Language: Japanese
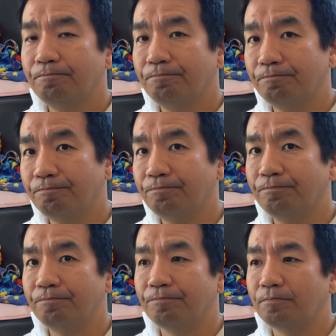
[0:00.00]
う
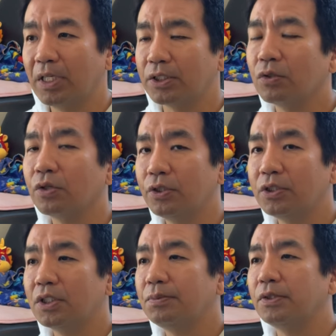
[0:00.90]
ん、まあちょっと
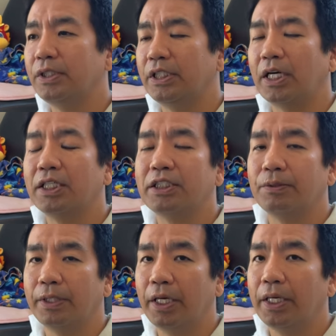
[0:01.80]
YouTube に関して
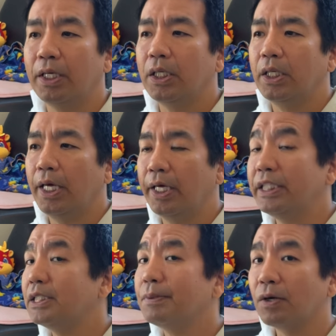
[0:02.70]
はね、えー、
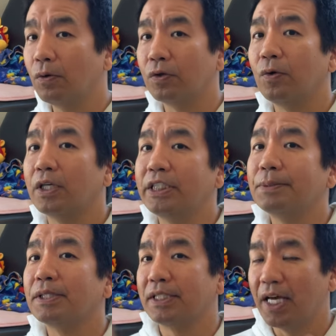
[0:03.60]
一番、この動画の一
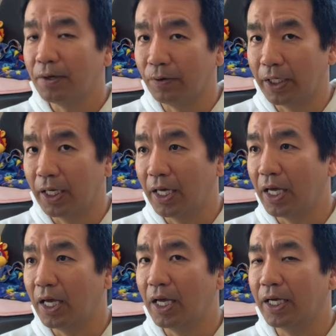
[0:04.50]
番最後に、
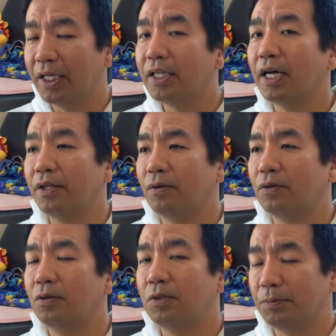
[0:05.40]
えー、言いたいと
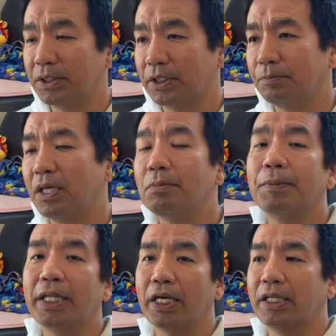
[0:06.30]
思います。まあ、今
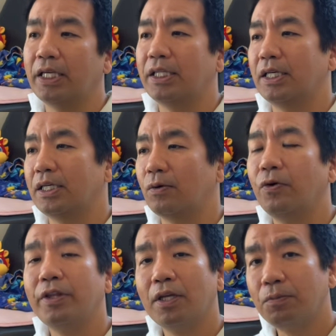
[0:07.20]
までやってきた、こう
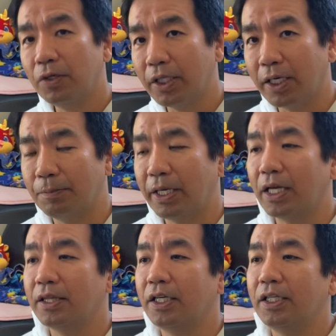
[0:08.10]
いった思いで、まあ、
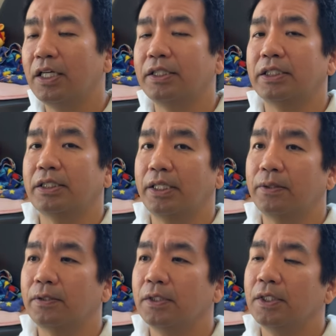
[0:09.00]
やってきたんですけど、